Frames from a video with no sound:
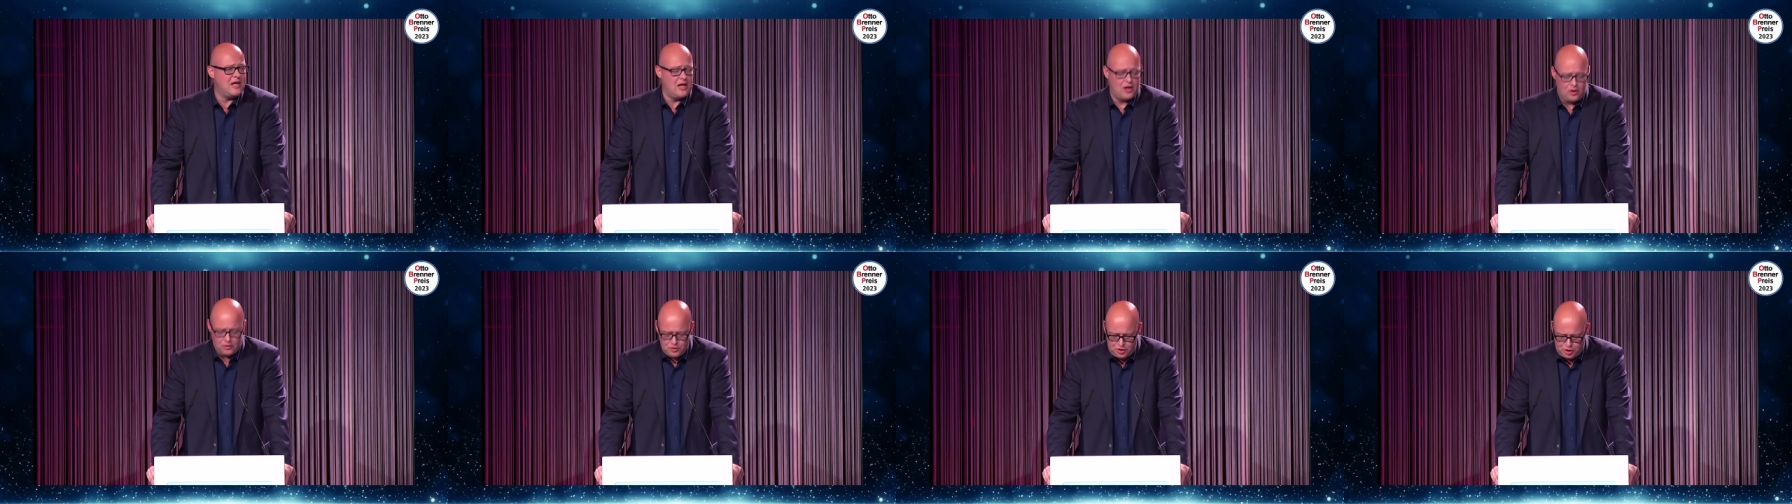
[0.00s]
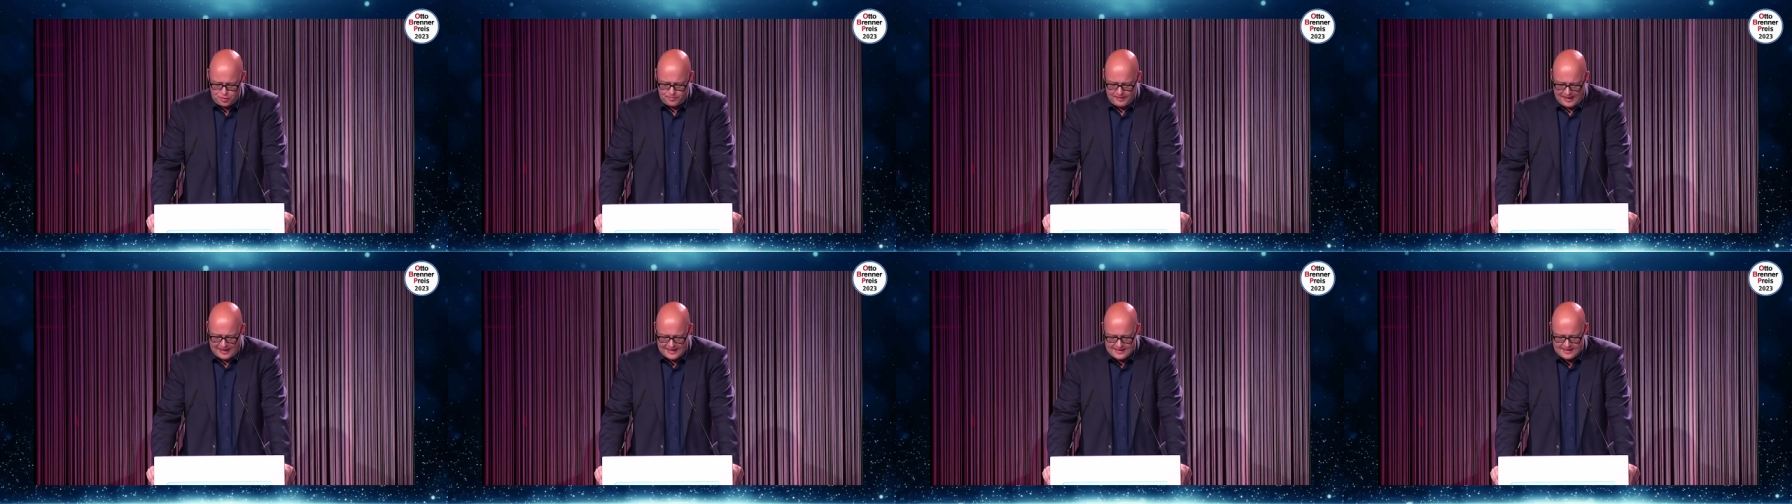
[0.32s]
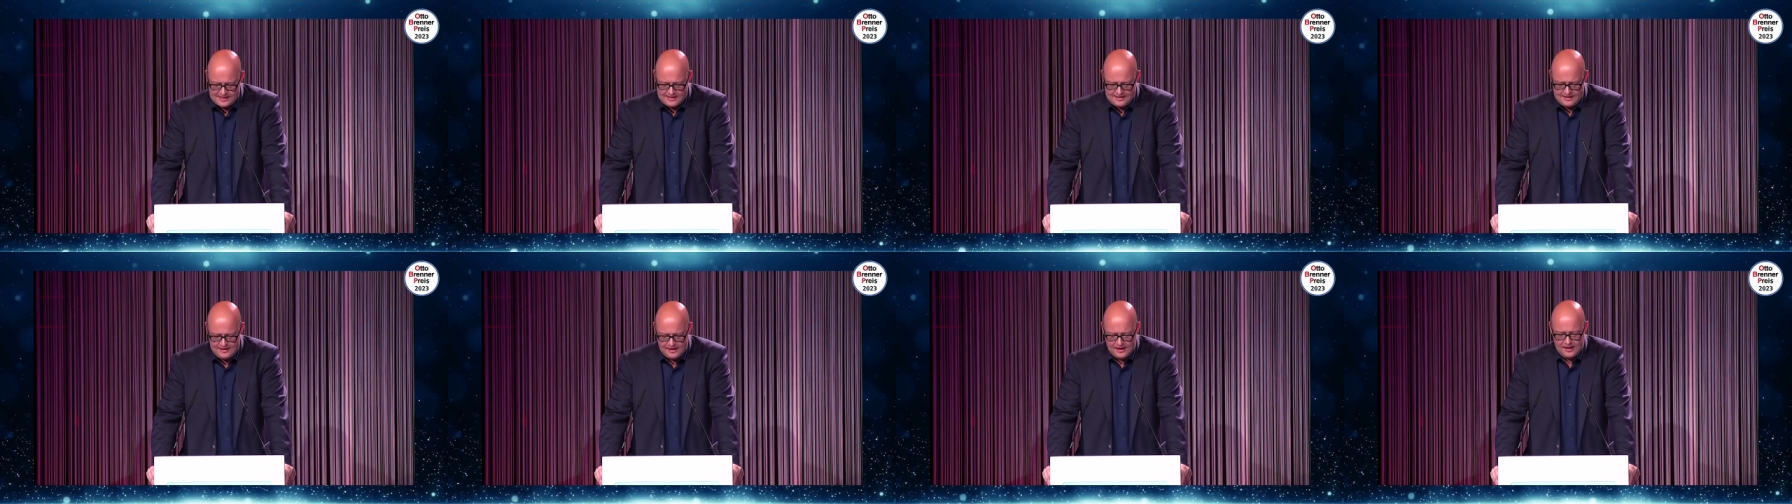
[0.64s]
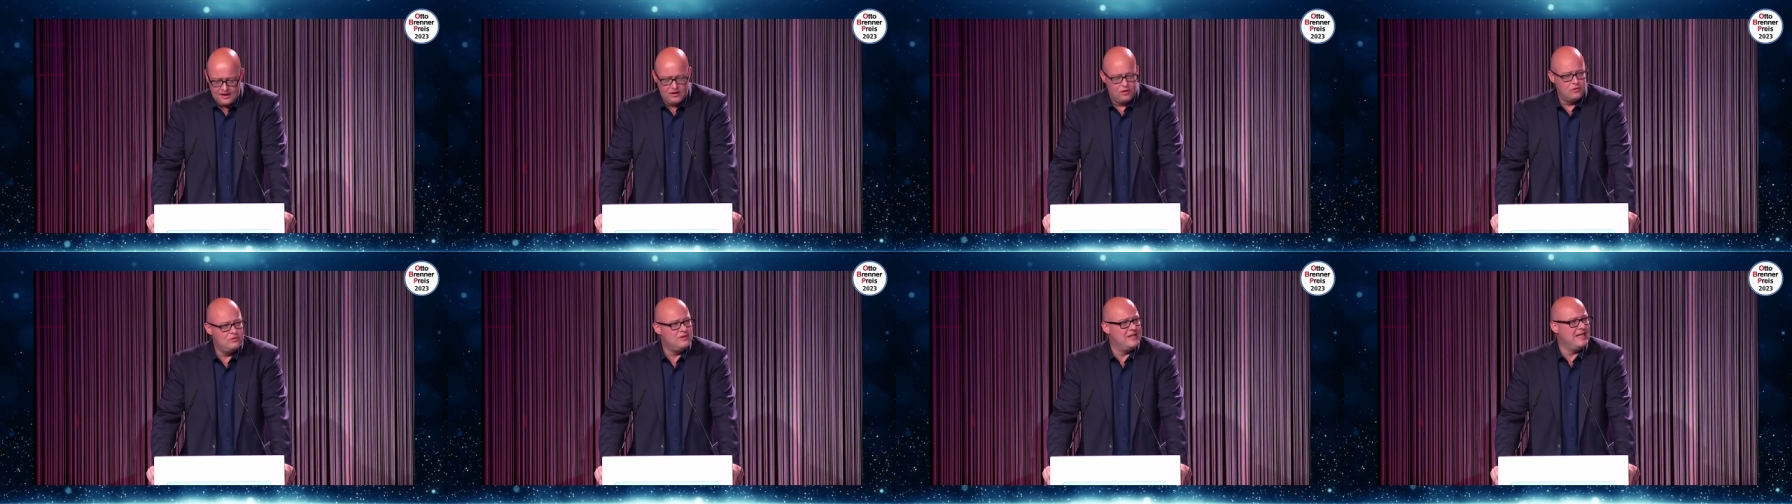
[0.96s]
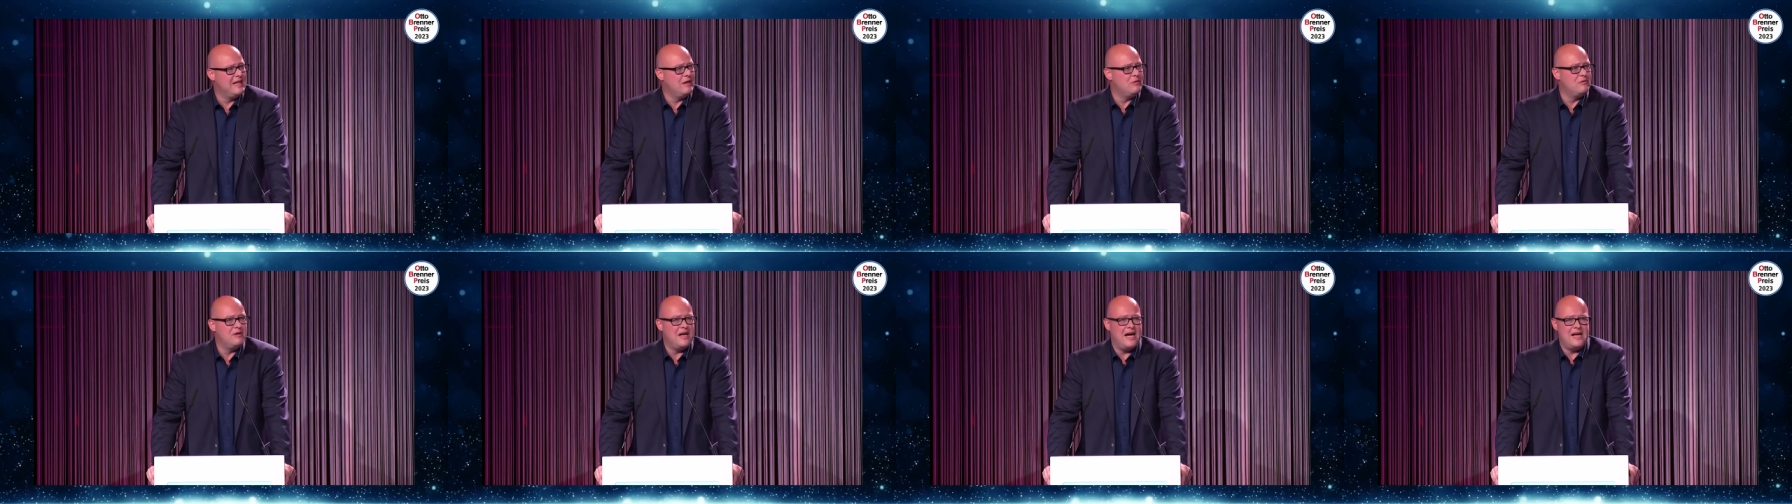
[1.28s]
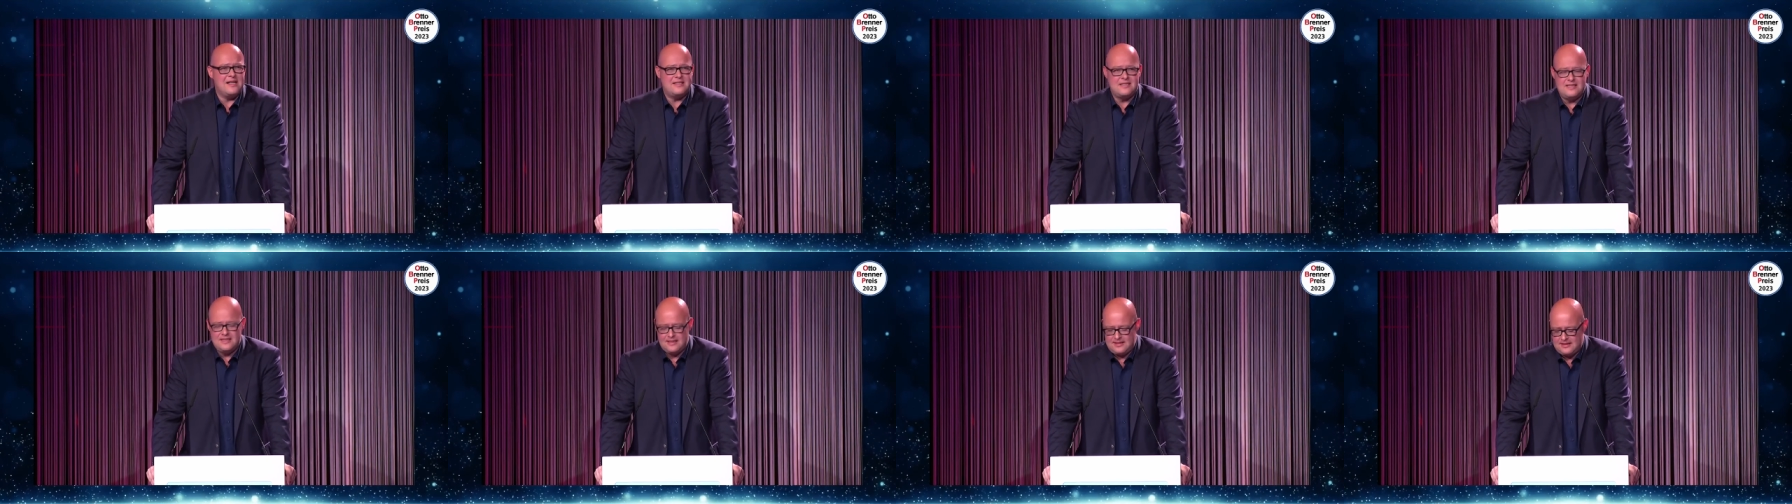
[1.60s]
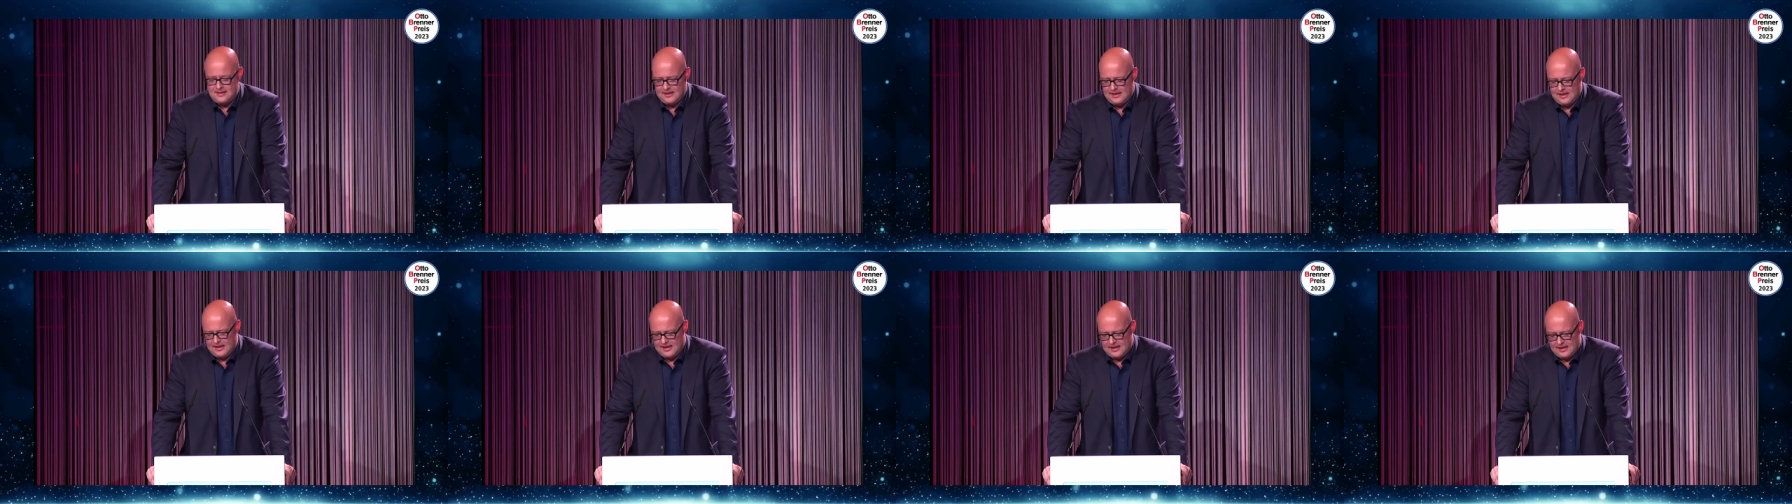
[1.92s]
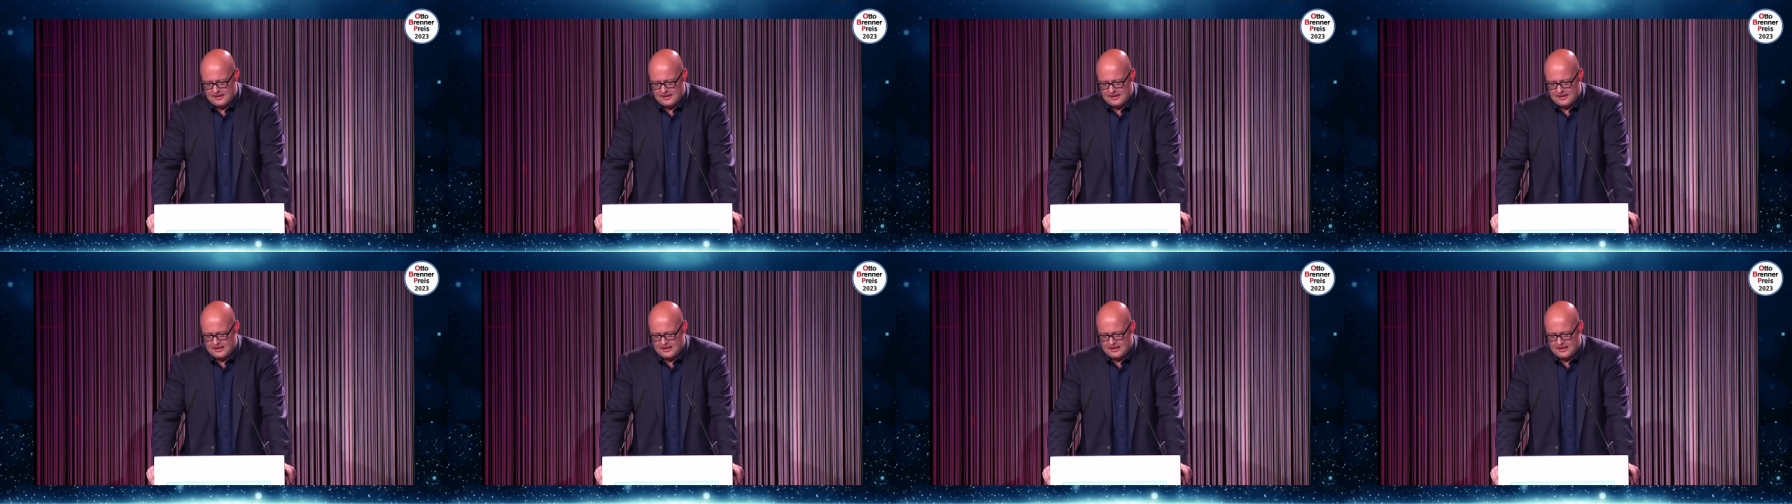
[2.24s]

rausschmeißen und Neonazis